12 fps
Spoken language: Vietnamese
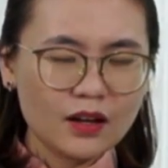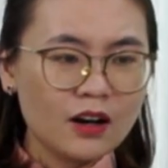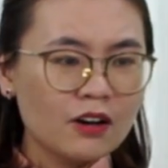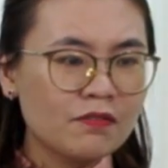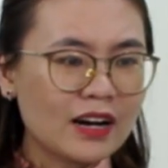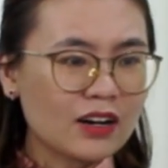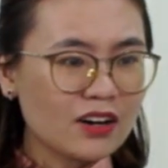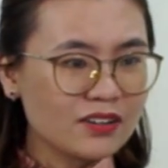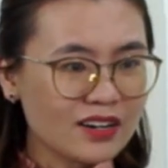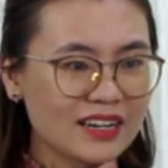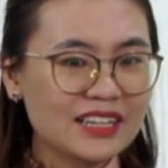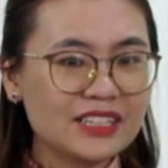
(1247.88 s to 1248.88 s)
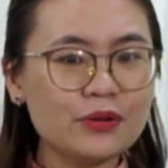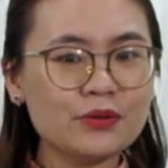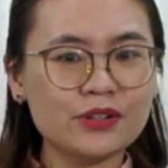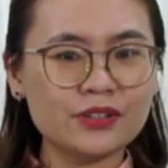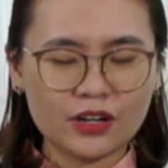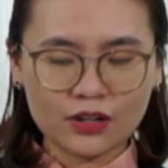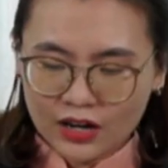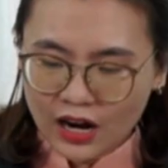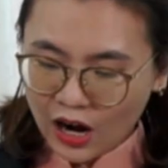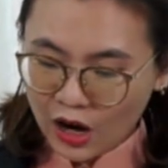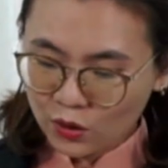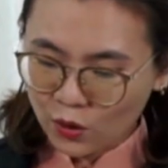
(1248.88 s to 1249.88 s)
và có rất là nhiều người nữ
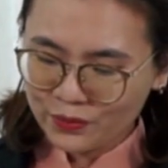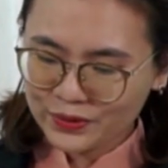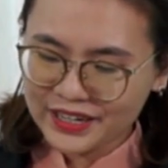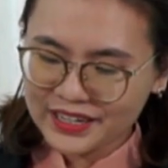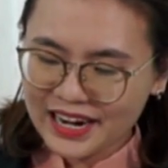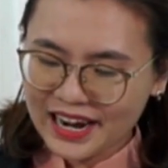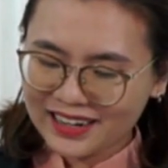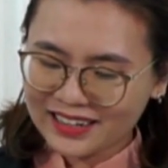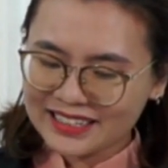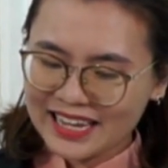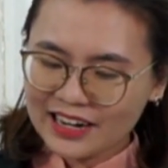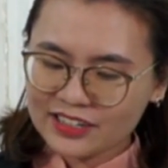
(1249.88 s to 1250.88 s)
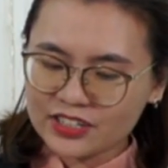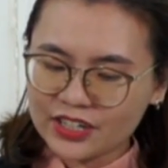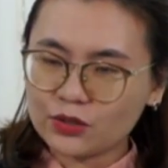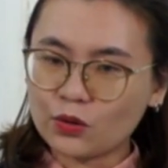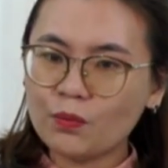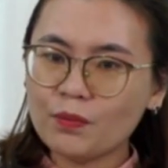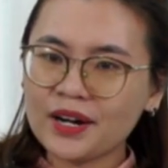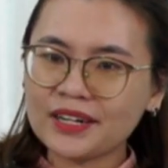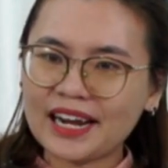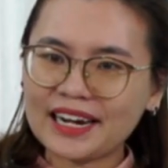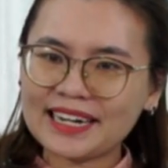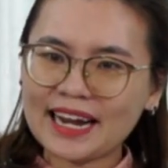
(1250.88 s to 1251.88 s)
họ cũng nghĩ rằng giá trị của mình
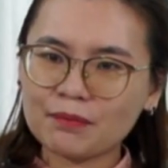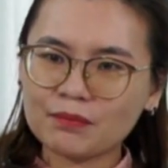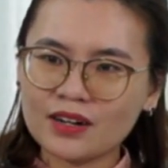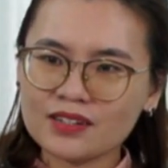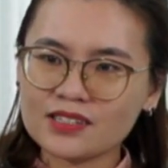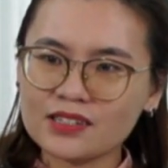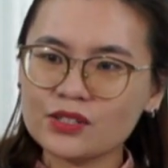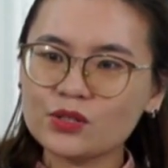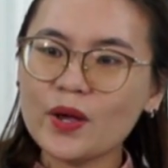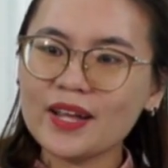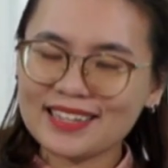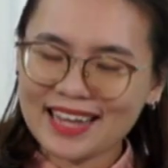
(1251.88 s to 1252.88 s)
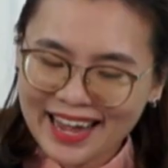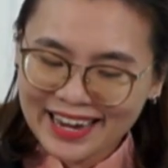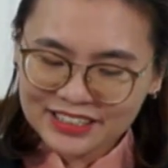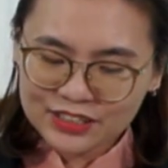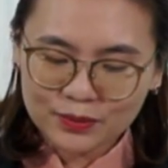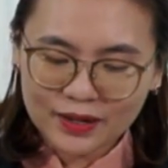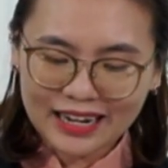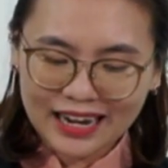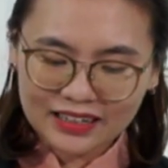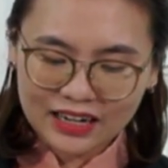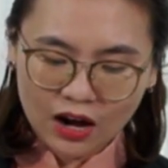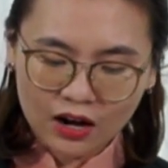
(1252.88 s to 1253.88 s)
là nằm ở sự duyên dáng trong cách
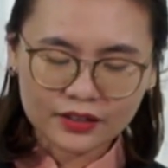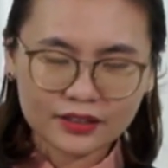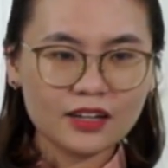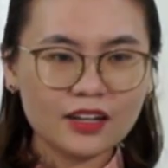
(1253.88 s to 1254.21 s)
ăn nói